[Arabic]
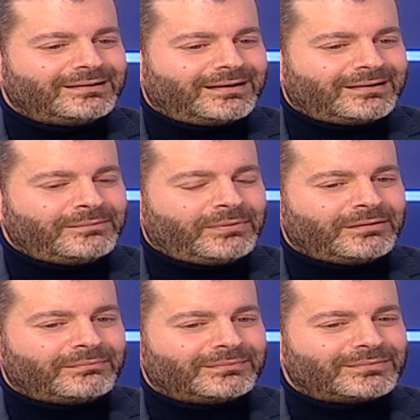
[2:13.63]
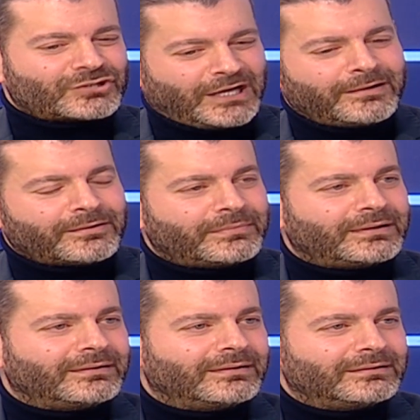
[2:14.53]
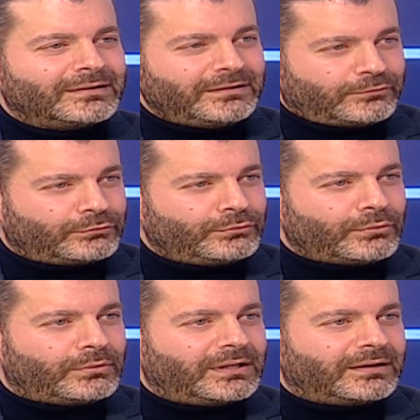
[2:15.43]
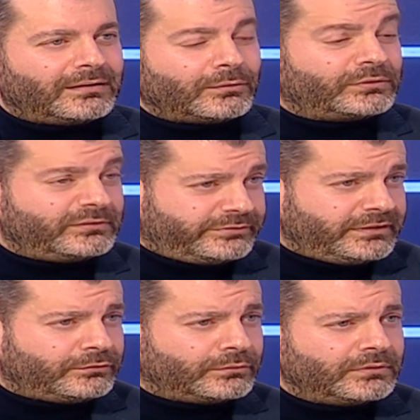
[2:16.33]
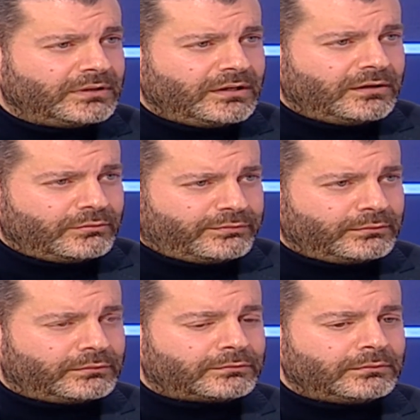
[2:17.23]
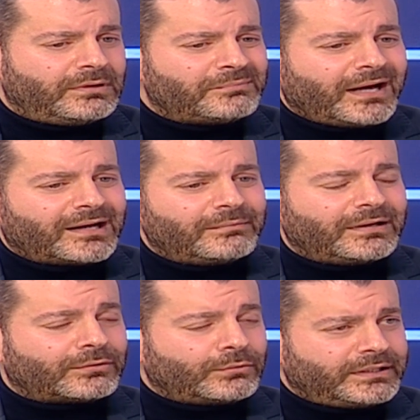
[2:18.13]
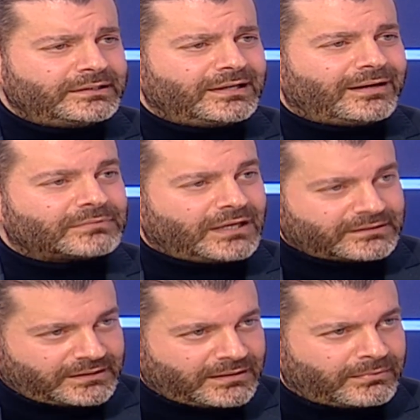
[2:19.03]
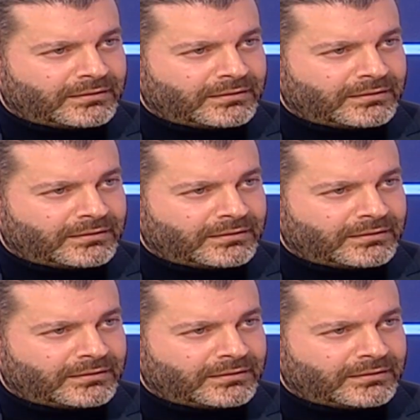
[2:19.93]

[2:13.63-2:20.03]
تقريبا شهر من تاريخ صدوره للقرار وتنفيذه وفي الاصول المحكمه الروحيه عم تعطي خبر